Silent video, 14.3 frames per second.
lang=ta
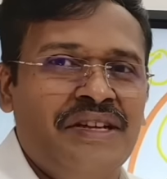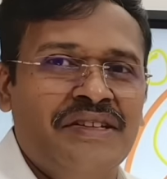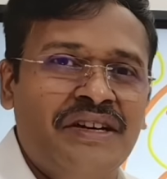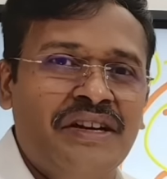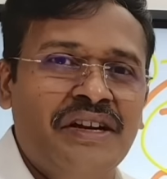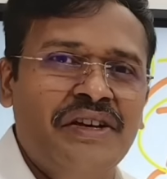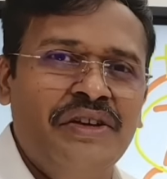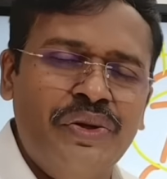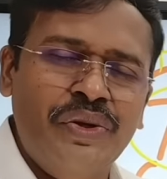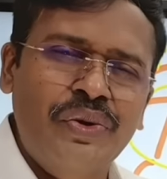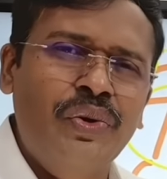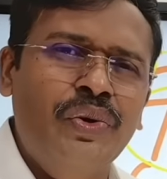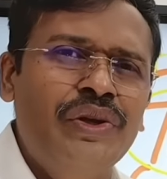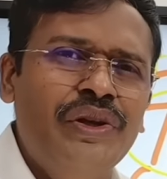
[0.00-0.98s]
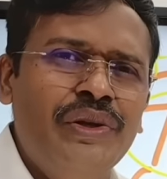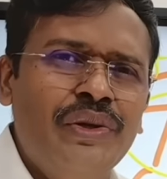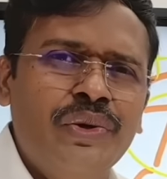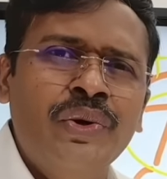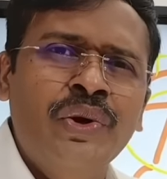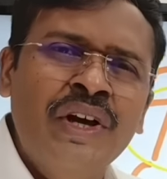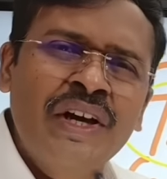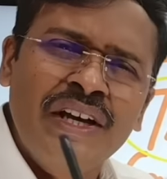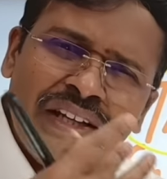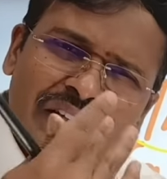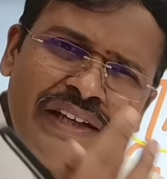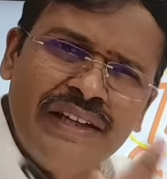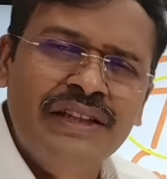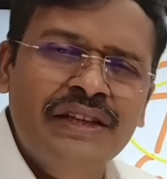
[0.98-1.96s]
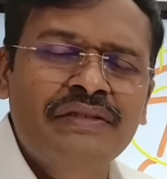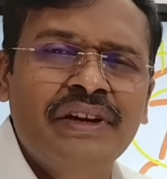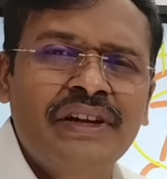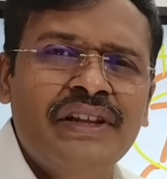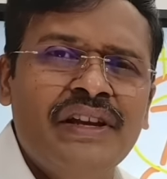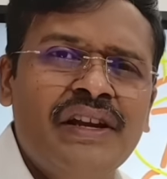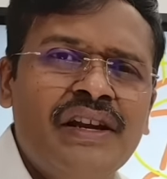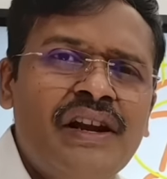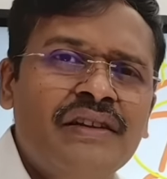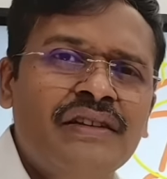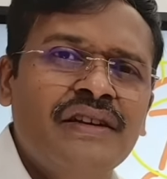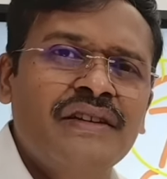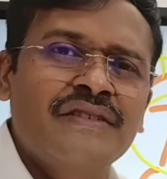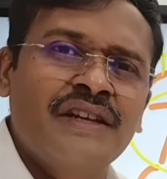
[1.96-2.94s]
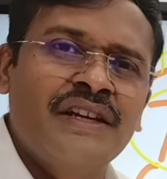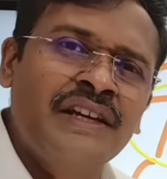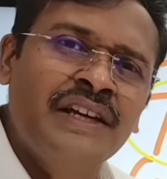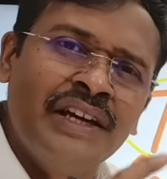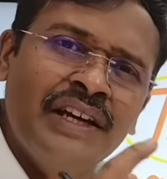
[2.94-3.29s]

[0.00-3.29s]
சர்க்கரை இருக்கோ இல்லையோ எந்த வயதினரா இருந்தாலும் சரி